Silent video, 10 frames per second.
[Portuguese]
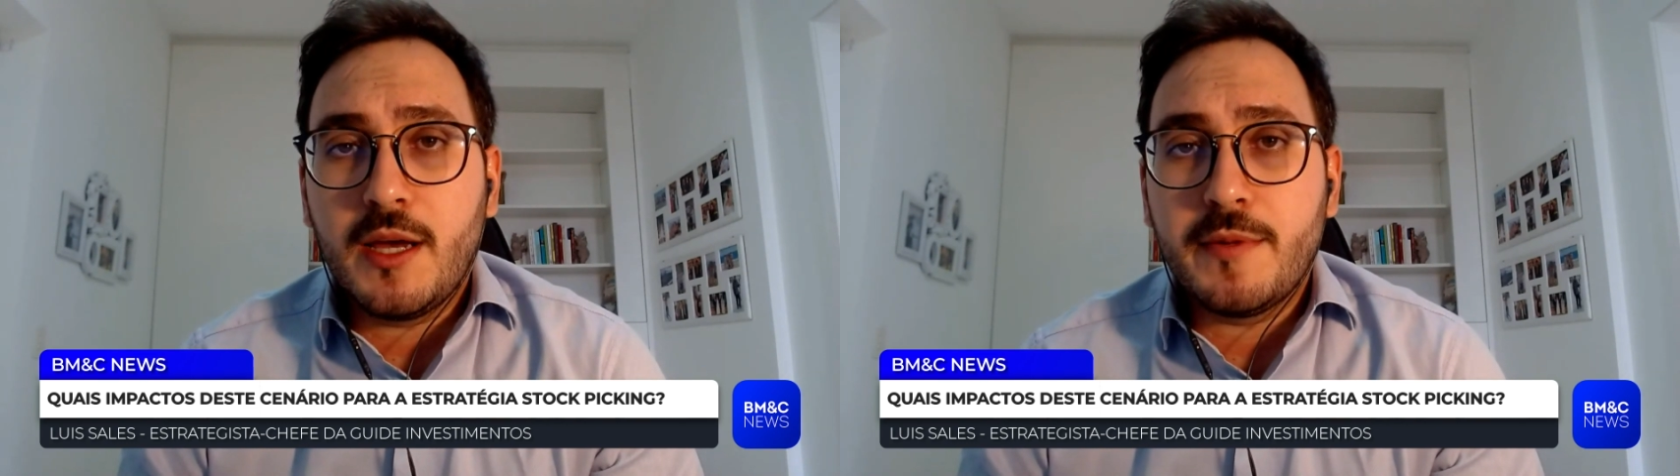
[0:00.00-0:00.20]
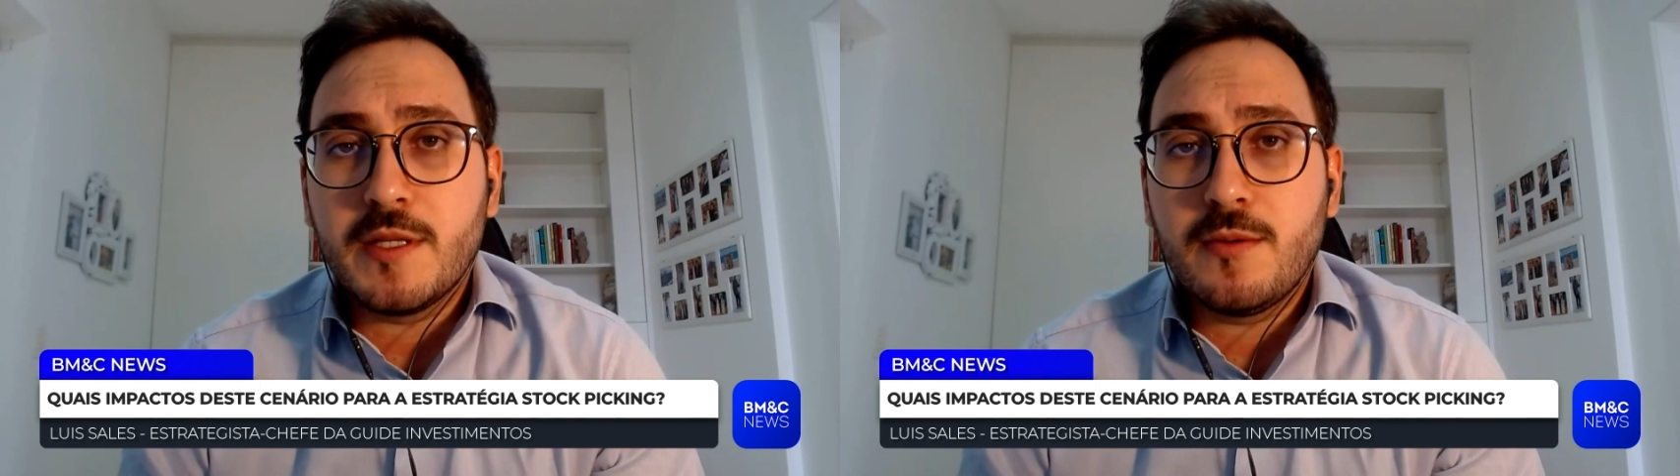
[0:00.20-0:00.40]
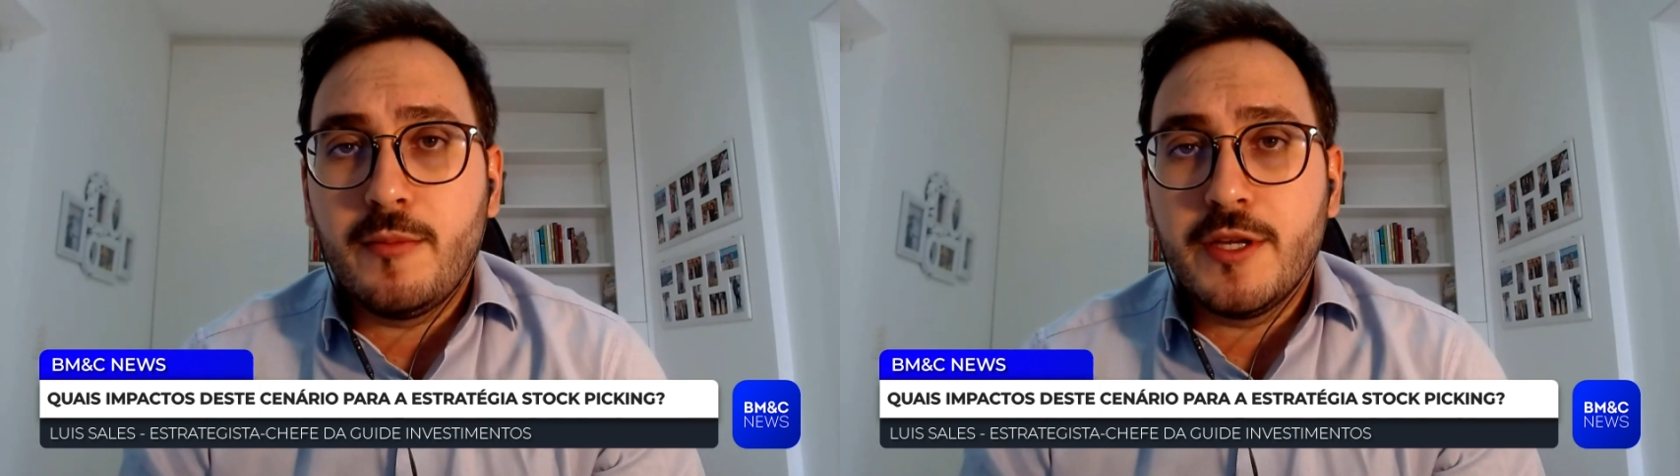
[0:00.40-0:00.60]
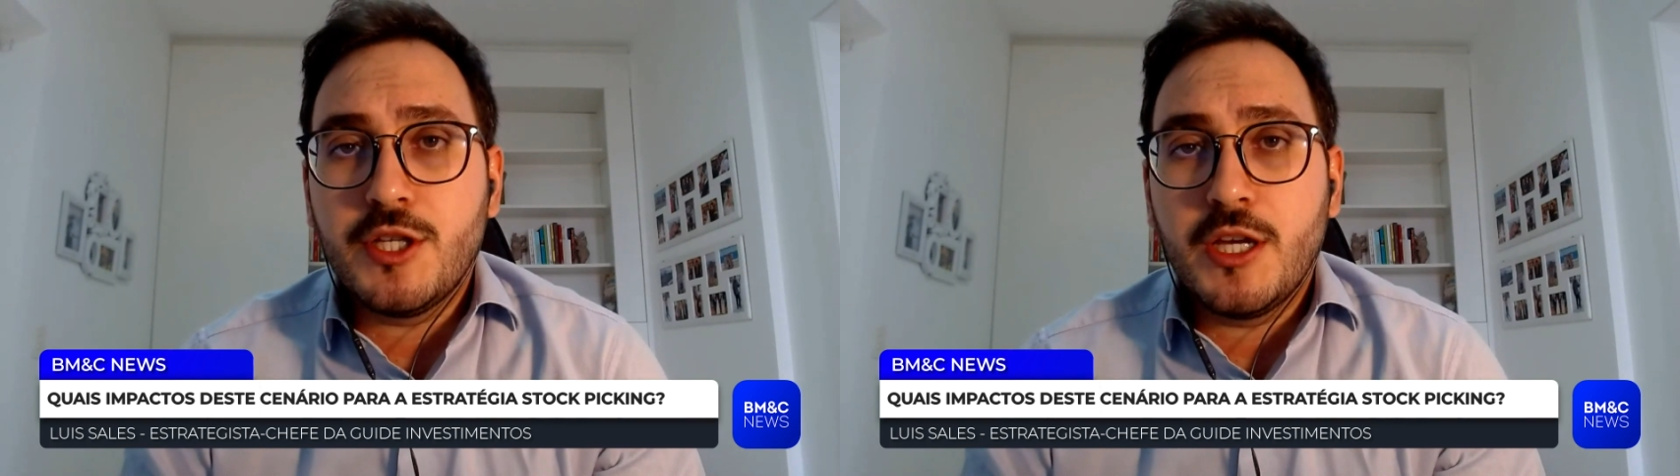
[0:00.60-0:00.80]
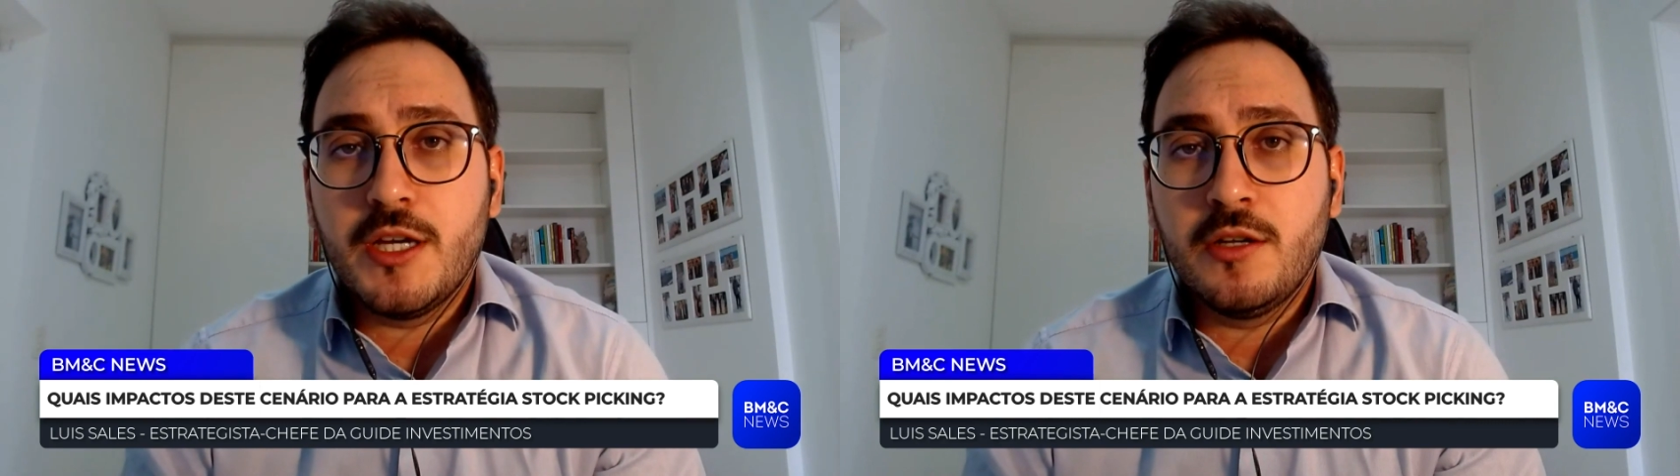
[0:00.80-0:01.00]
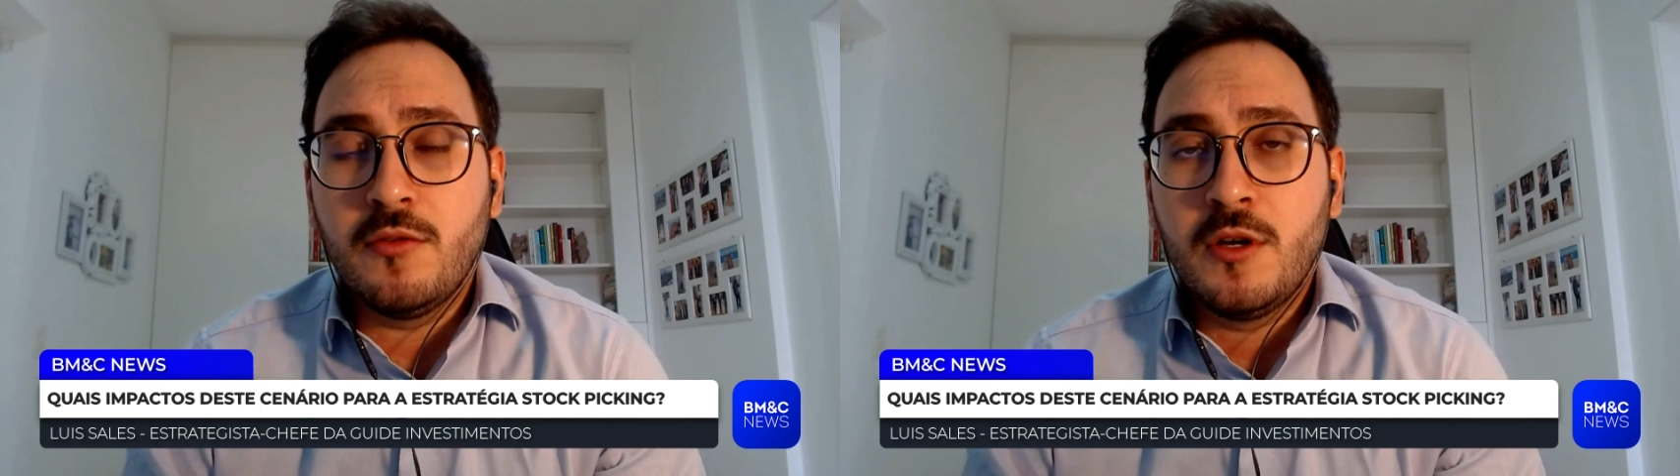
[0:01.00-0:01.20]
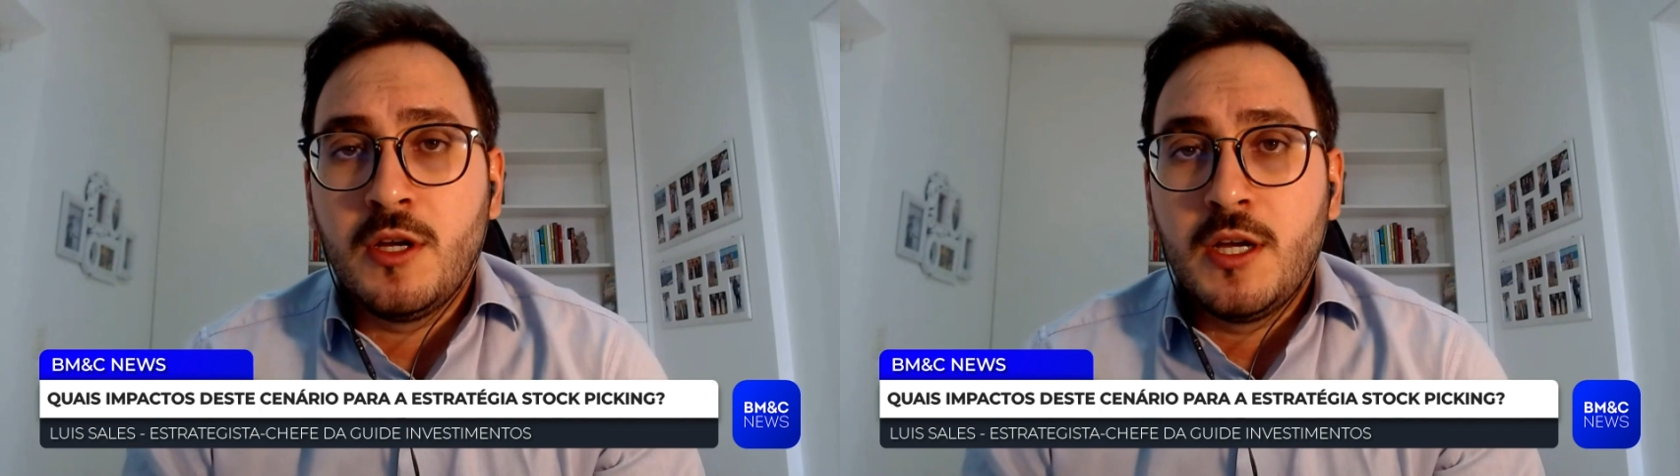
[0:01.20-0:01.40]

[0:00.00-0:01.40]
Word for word: principalmente em ano